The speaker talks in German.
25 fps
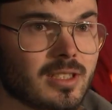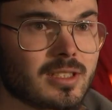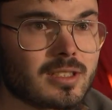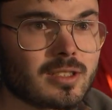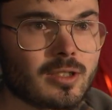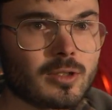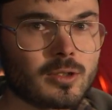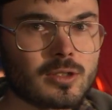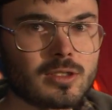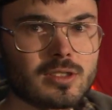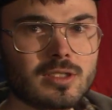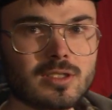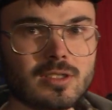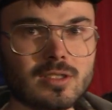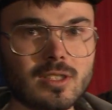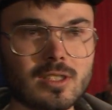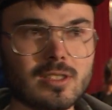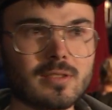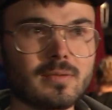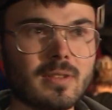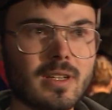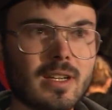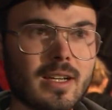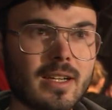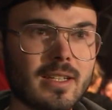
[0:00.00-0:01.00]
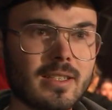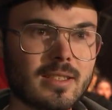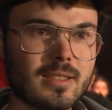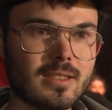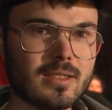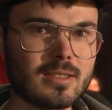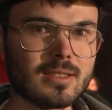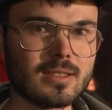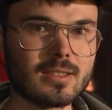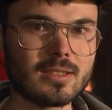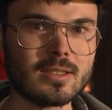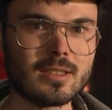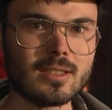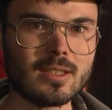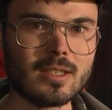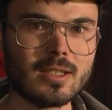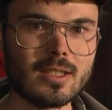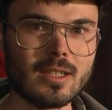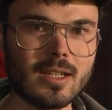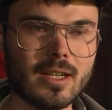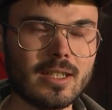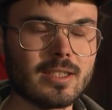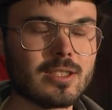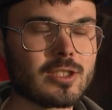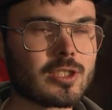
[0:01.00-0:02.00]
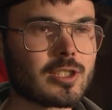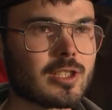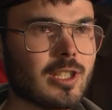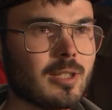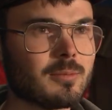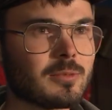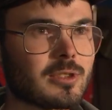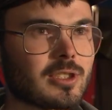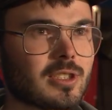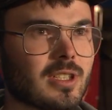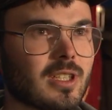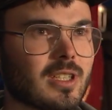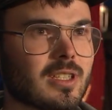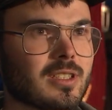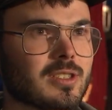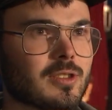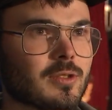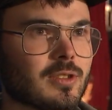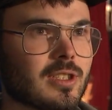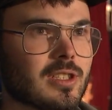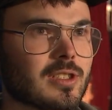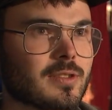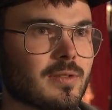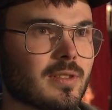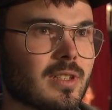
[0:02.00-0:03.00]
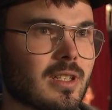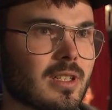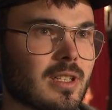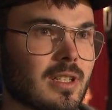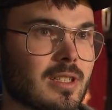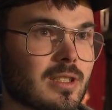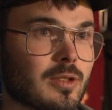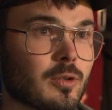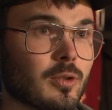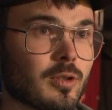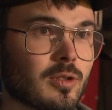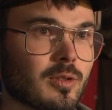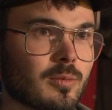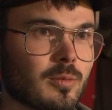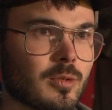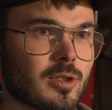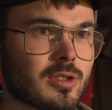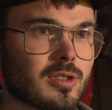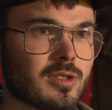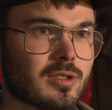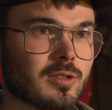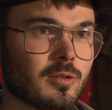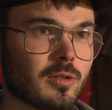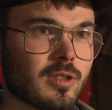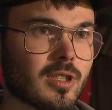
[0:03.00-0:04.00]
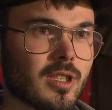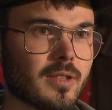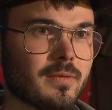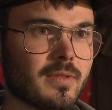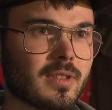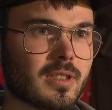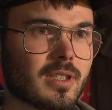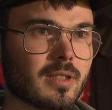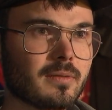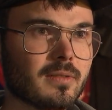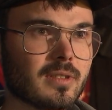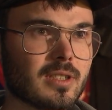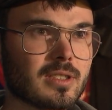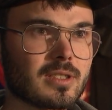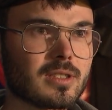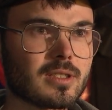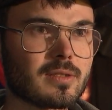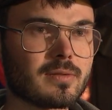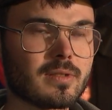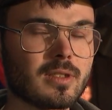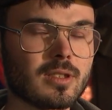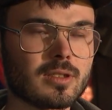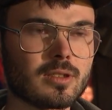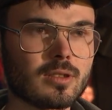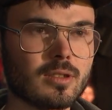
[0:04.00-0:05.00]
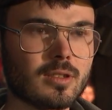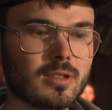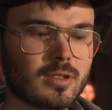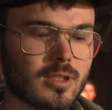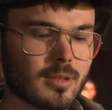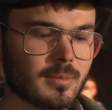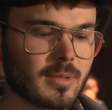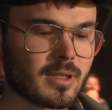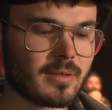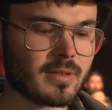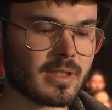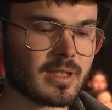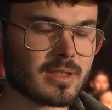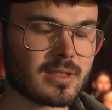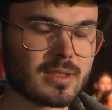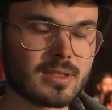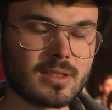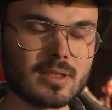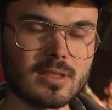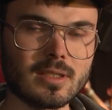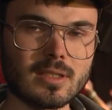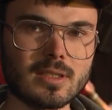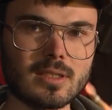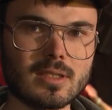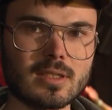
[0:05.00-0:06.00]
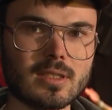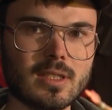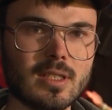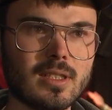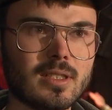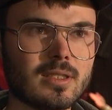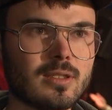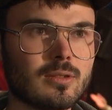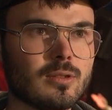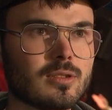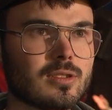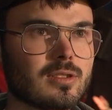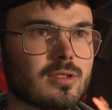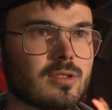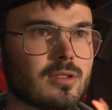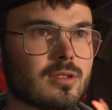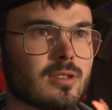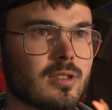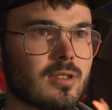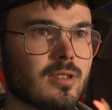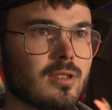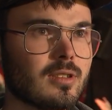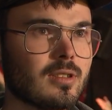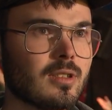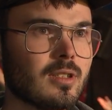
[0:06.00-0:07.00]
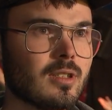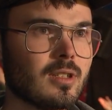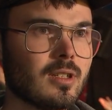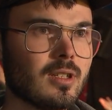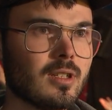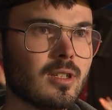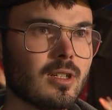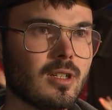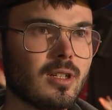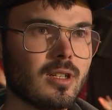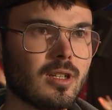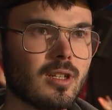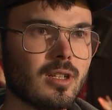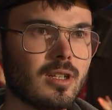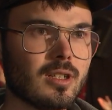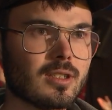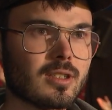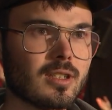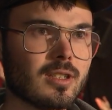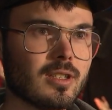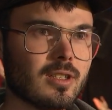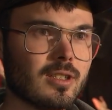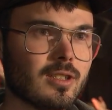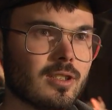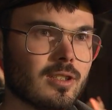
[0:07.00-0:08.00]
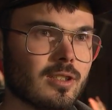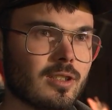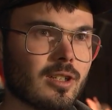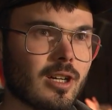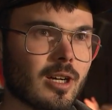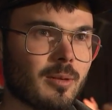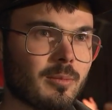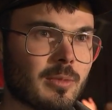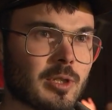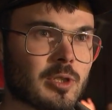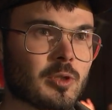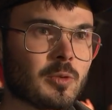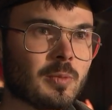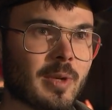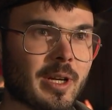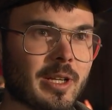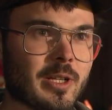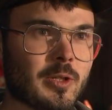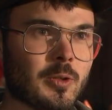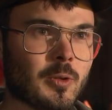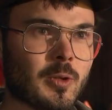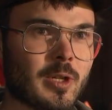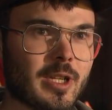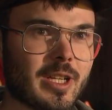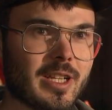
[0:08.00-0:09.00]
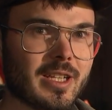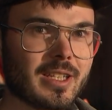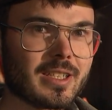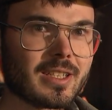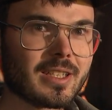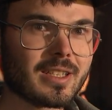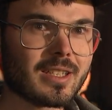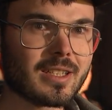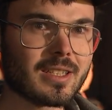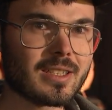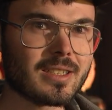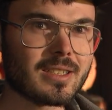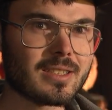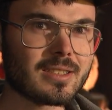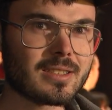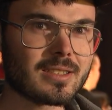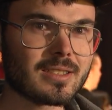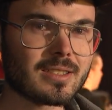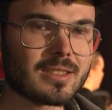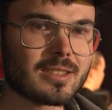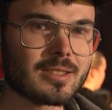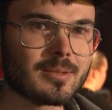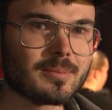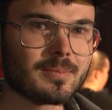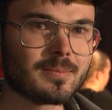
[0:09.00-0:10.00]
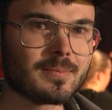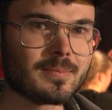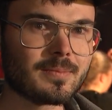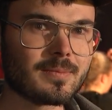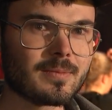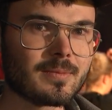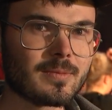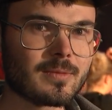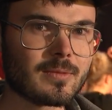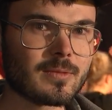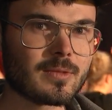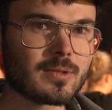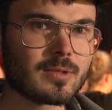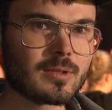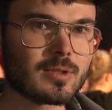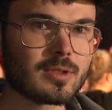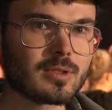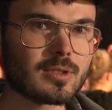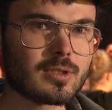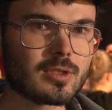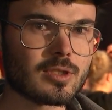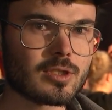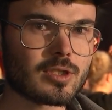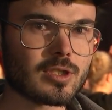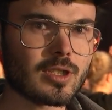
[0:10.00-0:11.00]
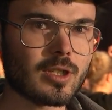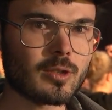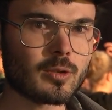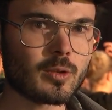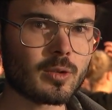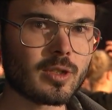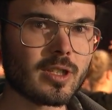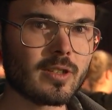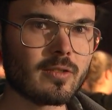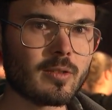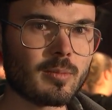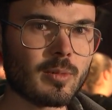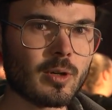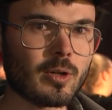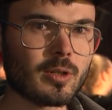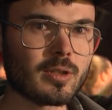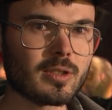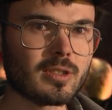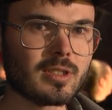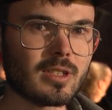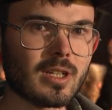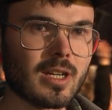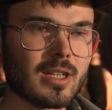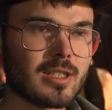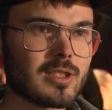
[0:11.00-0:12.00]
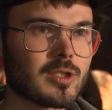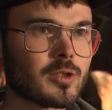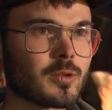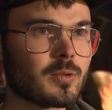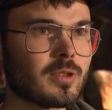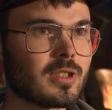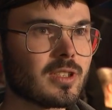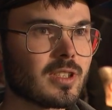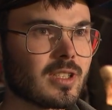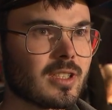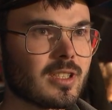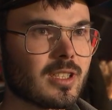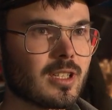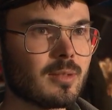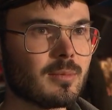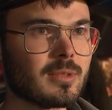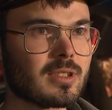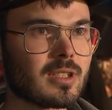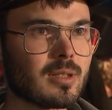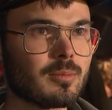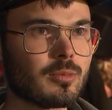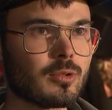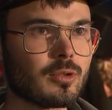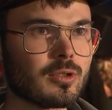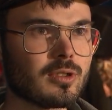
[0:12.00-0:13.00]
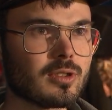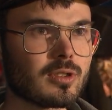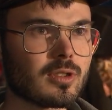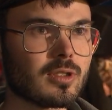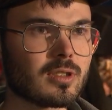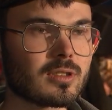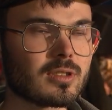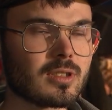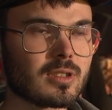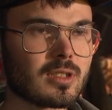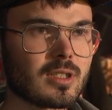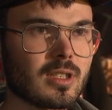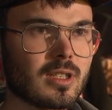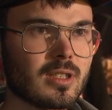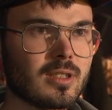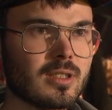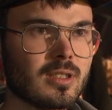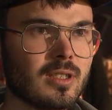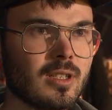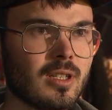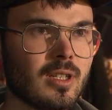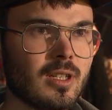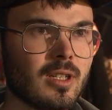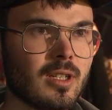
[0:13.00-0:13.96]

hinter uns, das war eine, eine Schlammschlacht, sodass wir dann halt gucken mussten, okay, wie kriegen wir das jetzt wieder trocken, damit wir das äh, Zelt nutzen können. Dann haben ich und meine Kollegen dann halt ähm, geschaut, okay, wir brauchen eine Heizung hier drin, damit der Boden trocknen kann.